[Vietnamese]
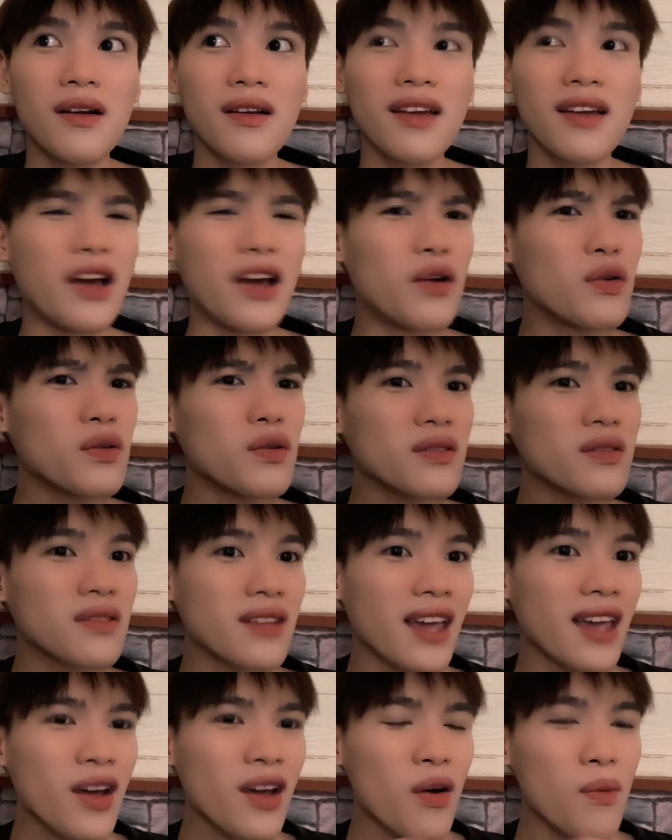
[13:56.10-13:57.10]
kiểu
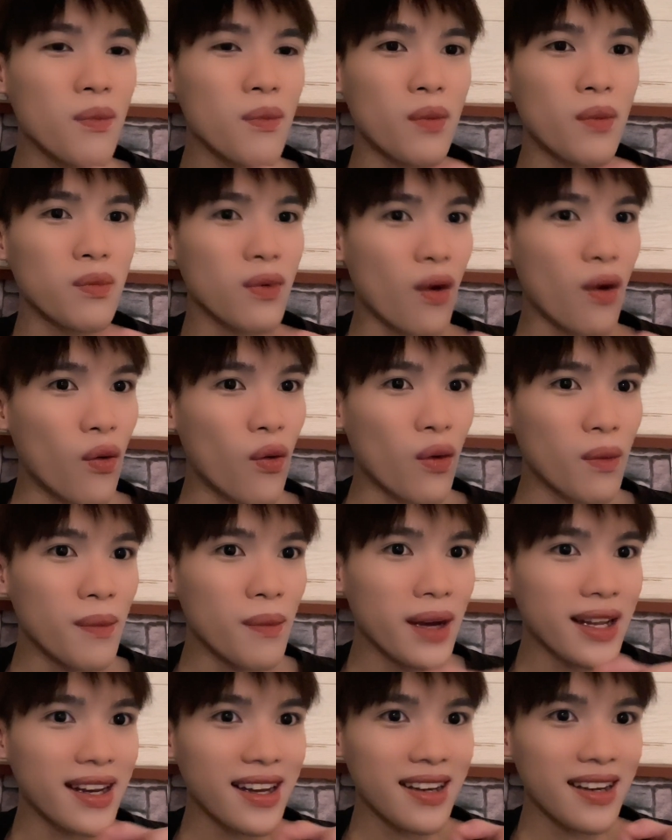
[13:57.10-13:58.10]
các cục mụn cụ của
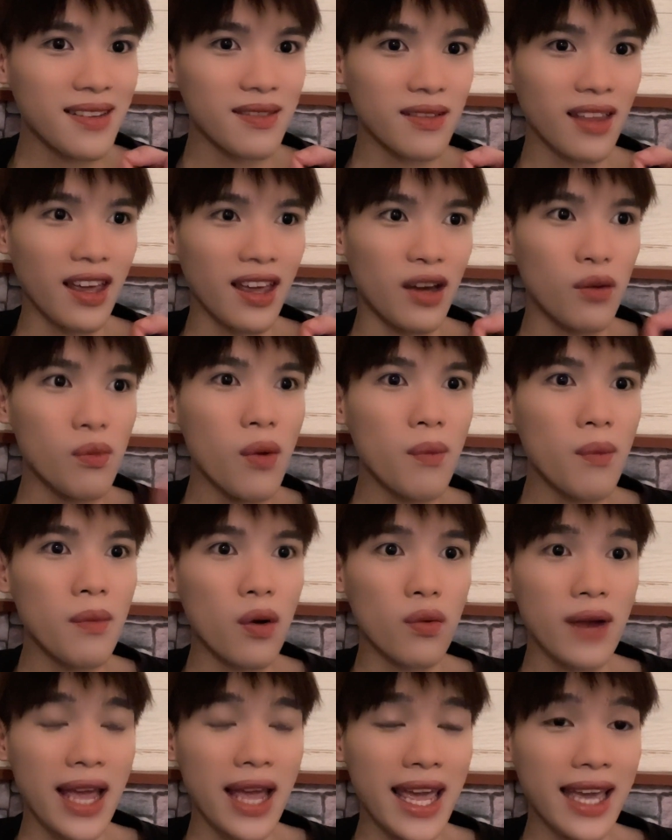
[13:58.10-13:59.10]
mình á kiểu mụn
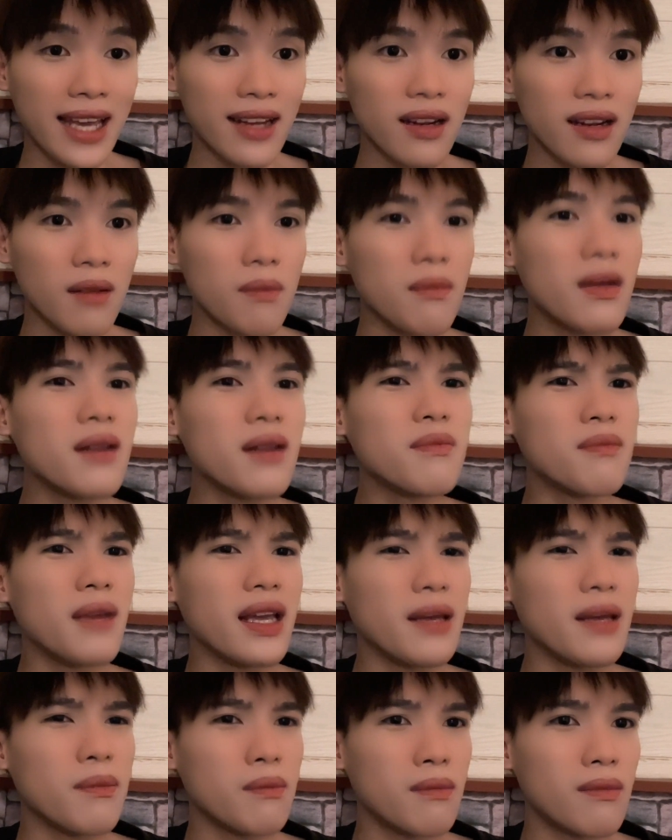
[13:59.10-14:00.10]
đầu đen á, mình
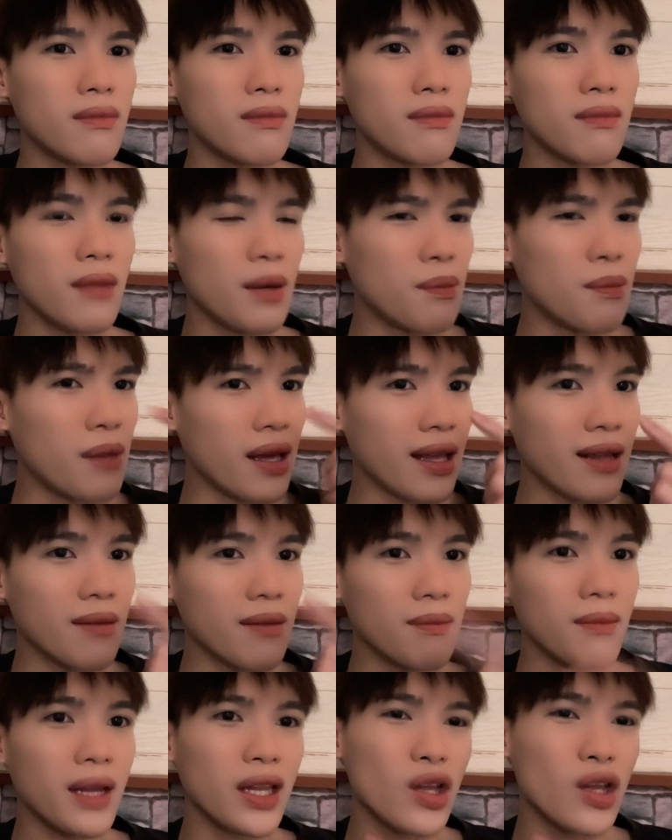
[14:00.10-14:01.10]
bị mình bị
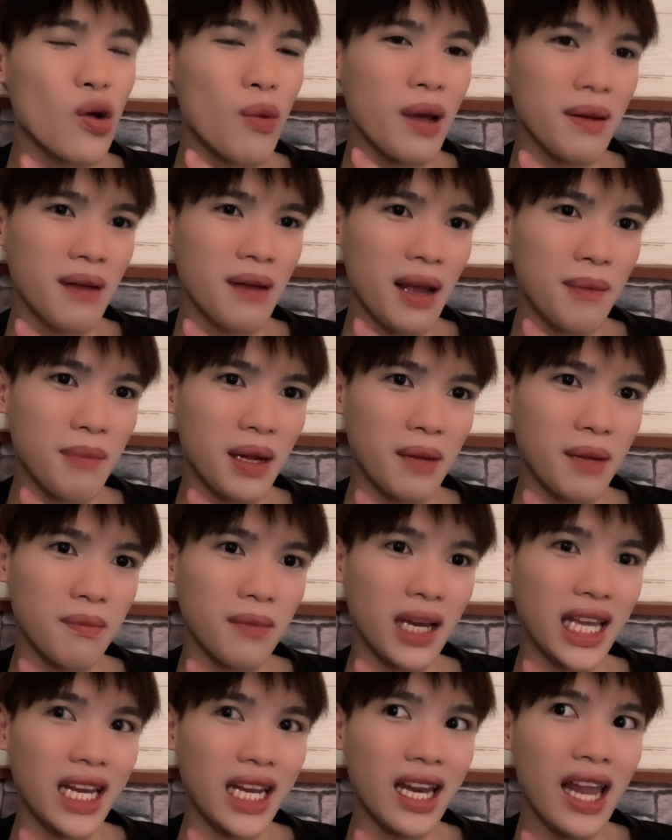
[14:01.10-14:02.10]
mình dùng em này mình
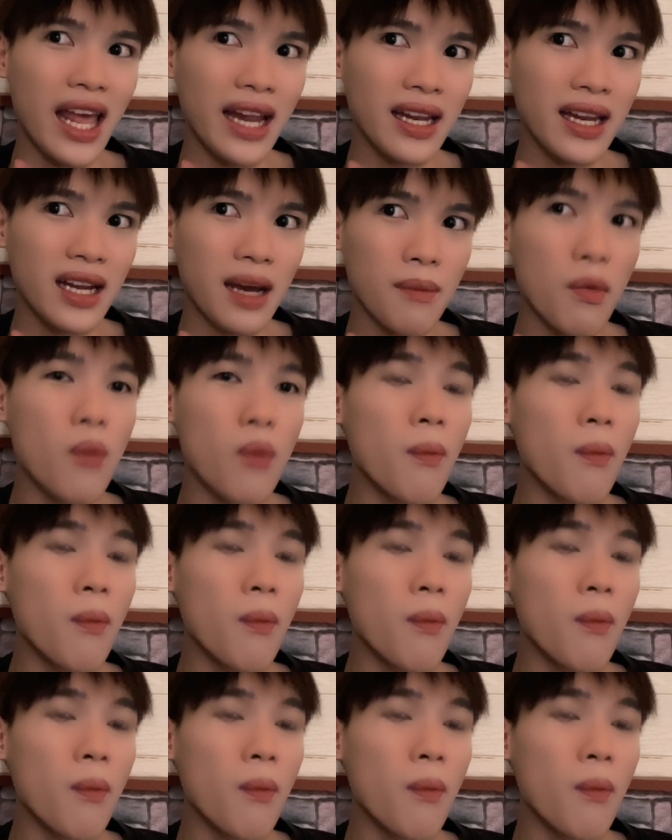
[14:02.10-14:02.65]
bị lên à, mụn